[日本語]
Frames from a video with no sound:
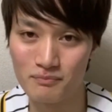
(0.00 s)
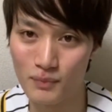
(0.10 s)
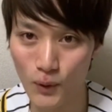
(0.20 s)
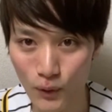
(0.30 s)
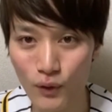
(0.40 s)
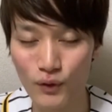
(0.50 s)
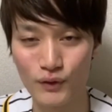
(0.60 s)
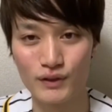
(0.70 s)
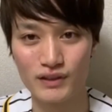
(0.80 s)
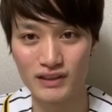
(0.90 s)
も
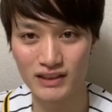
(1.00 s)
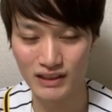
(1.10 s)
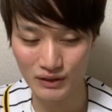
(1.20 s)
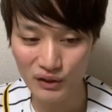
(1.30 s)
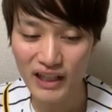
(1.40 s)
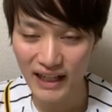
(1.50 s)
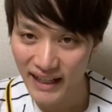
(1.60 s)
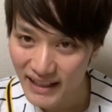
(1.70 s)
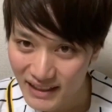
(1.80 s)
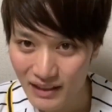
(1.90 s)
う、しんどいか
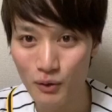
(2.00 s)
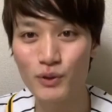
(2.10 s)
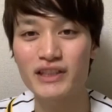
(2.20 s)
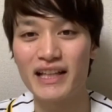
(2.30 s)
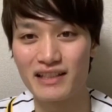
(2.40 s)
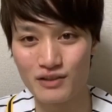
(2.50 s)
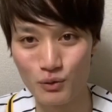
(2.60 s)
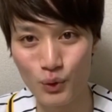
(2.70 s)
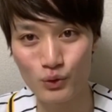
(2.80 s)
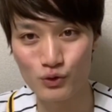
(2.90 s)
なって思ったんです
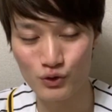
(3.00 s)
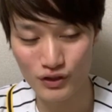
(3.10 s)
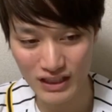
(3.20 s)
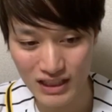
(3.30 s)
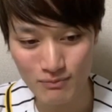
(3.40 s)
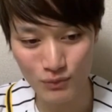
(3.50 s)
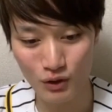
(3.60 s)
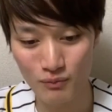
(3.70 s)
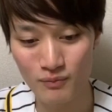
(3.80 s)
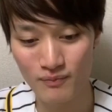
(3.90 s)
よ。僕自身
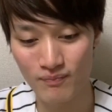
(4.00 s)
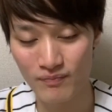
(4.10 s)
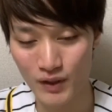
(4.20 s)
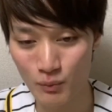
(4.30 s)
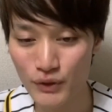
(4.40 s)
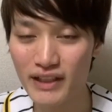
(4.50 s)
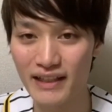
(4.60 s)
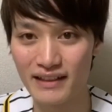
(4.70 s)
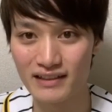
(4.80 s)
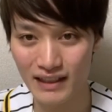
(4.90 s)
も思っ
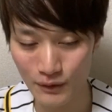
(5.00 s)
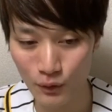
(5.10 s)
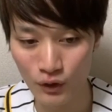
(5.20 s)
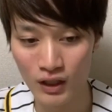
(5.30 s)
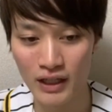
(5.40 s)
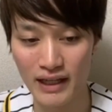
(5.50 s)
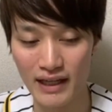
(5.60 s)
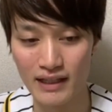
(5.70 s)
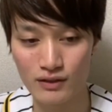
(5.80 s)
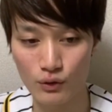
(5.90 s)
たんですけど、
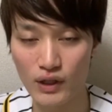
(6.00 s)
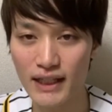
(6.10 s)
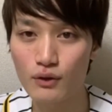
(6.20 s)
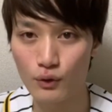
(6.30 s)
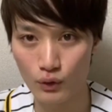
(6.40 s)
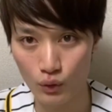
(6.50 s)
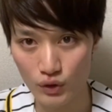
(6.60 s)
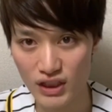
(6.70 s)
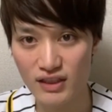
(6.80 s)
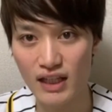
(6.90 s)
えー、その後の
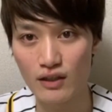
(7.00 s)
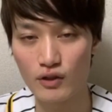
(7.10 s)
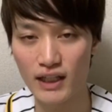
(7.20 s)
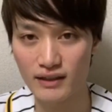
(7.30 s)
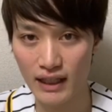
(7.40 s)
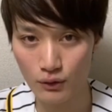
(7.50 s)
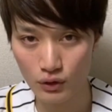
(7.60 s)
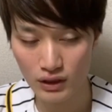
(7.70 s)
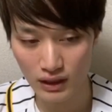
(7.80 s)
ごしってん食らった後、